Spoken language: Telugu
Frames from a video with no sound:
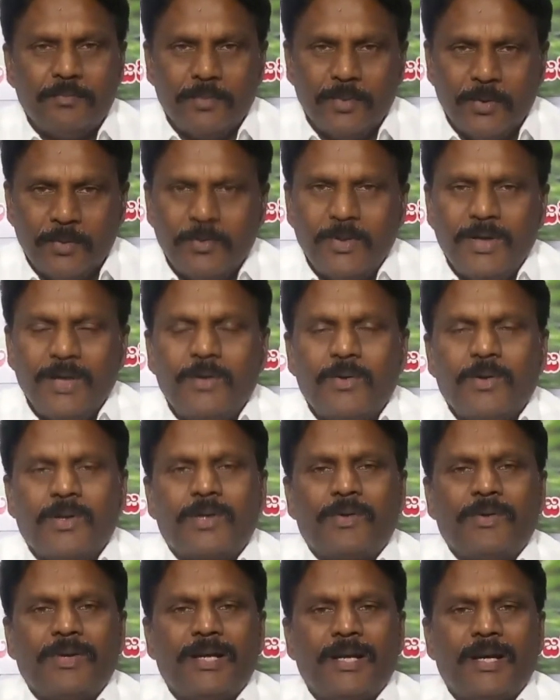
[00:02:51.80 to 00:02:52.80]
భూములను
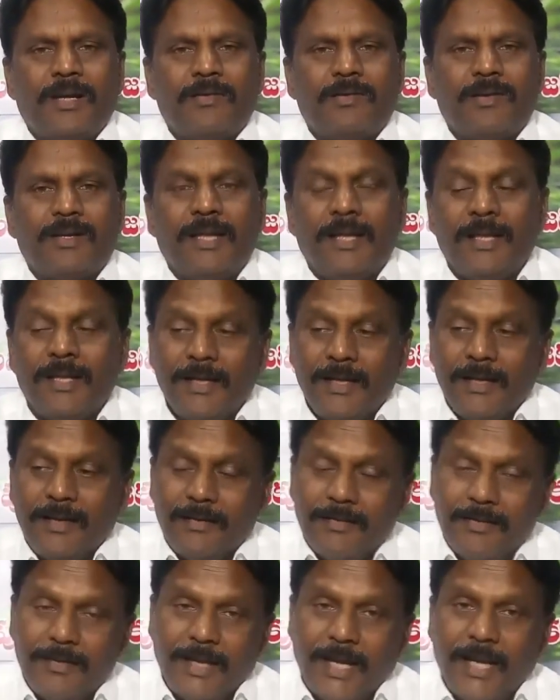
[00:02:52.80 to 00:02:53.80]
కొనటమే కాకుండా
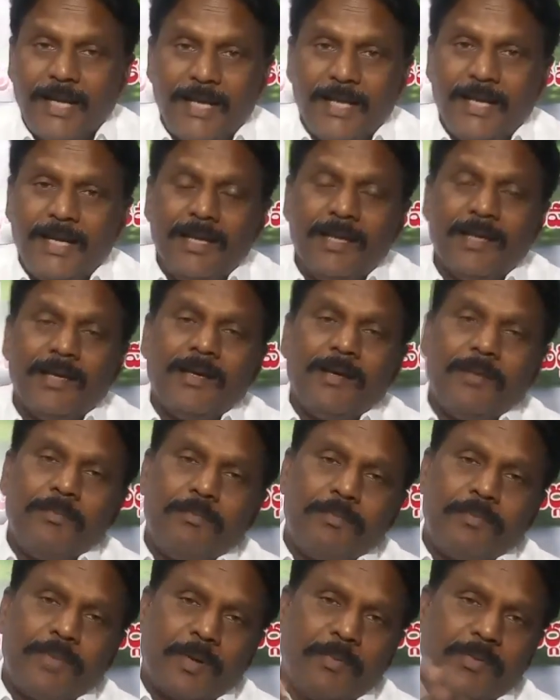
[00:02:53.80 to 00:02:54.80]
దాన్ని
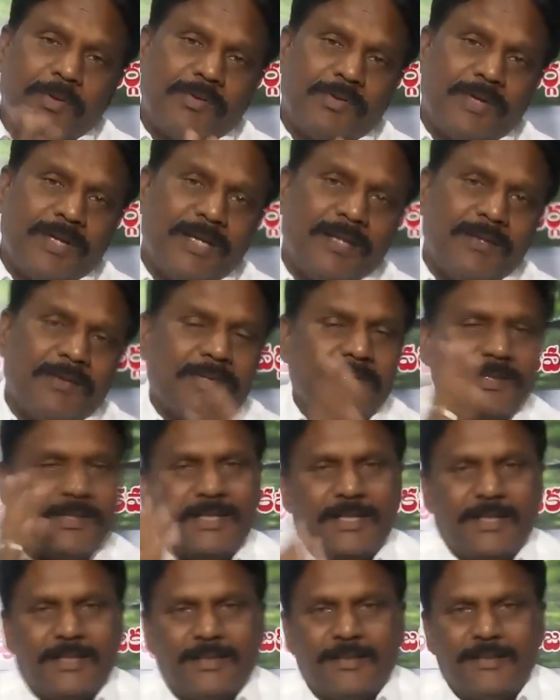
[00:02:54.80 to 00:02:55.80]
ప్రభుత్వానికి ఇవ్వటం
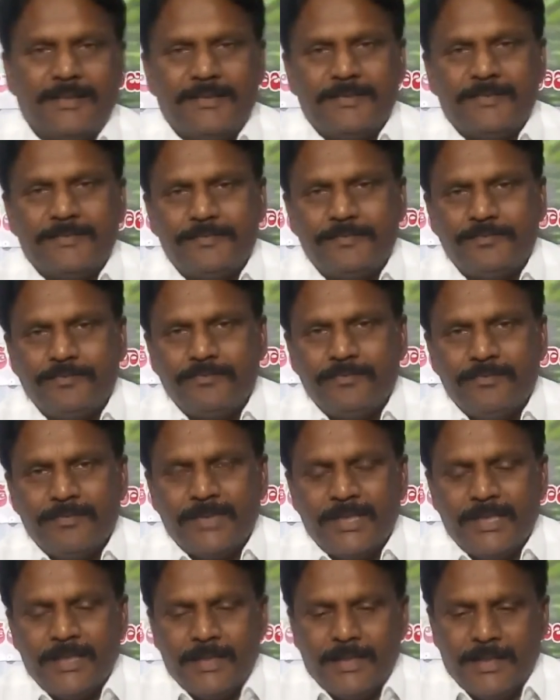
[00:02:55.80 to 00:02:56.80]
జరిగింది
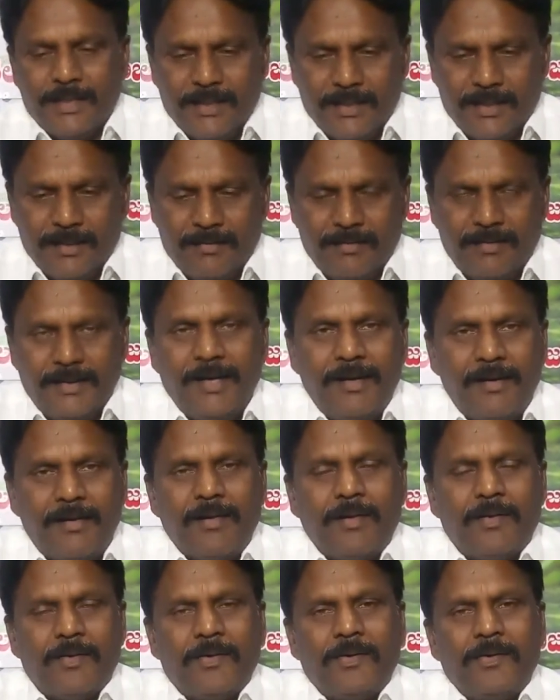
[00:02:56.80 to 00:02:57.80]

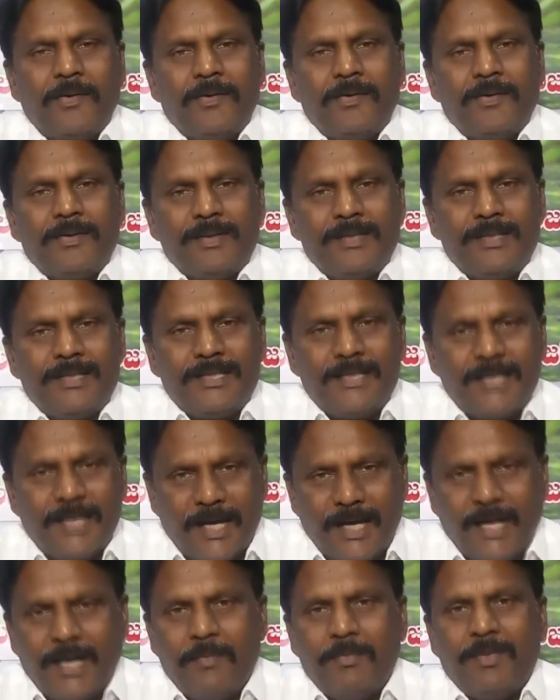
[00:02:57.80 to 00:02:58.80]
దీంట్లో
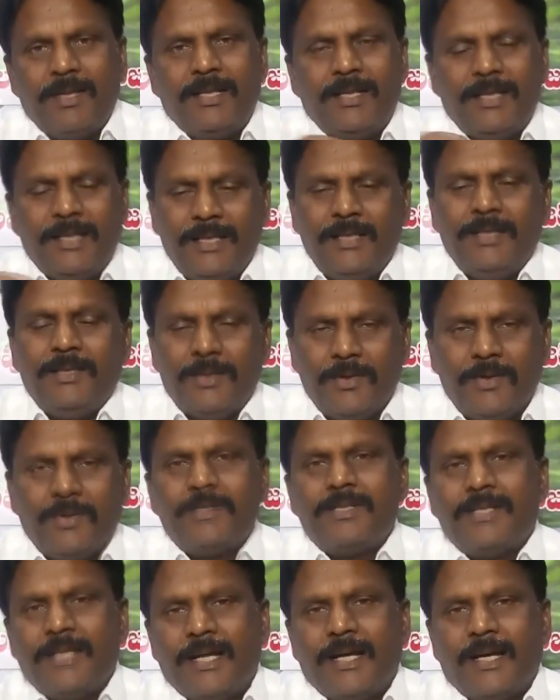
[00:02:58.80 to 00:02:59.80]
చాలామంది ఈ
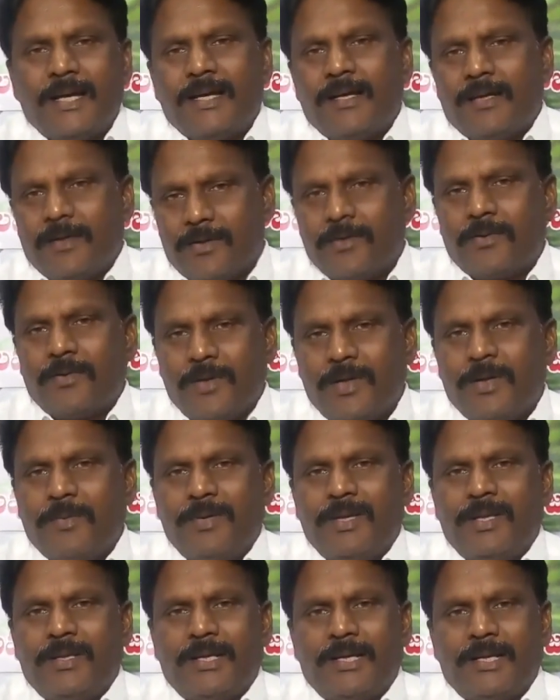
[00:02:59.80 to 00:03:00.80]
రోజున రోడ్డు
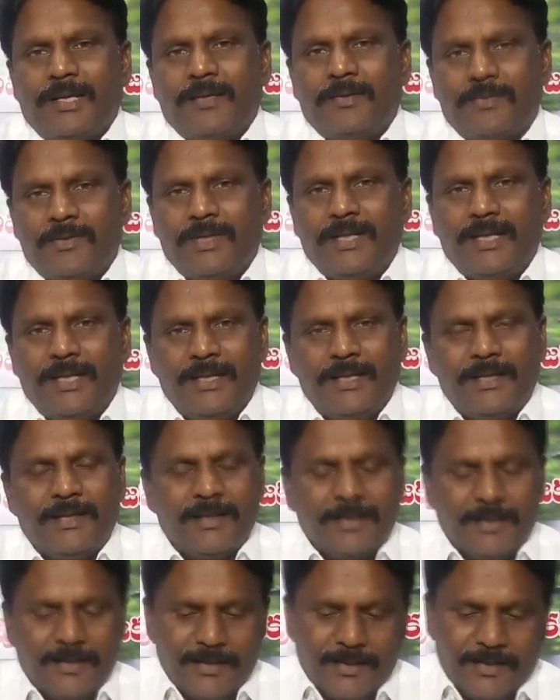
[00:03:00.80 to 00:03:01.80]
మీద ఉండి
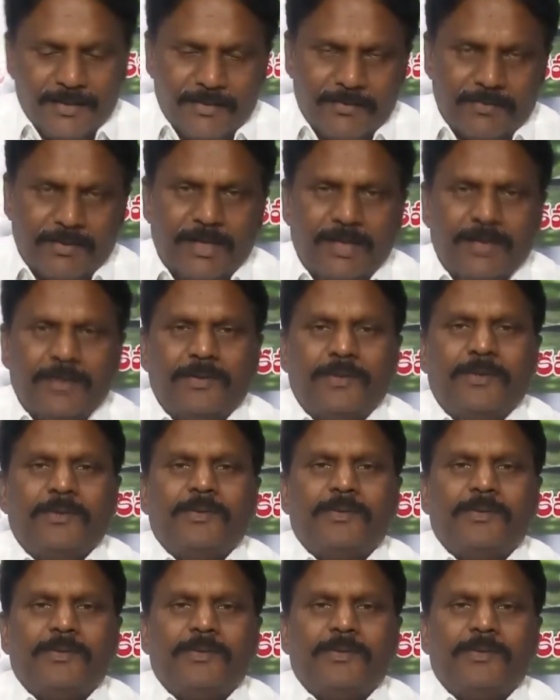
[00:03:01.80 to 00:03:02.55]
వాళ్ళు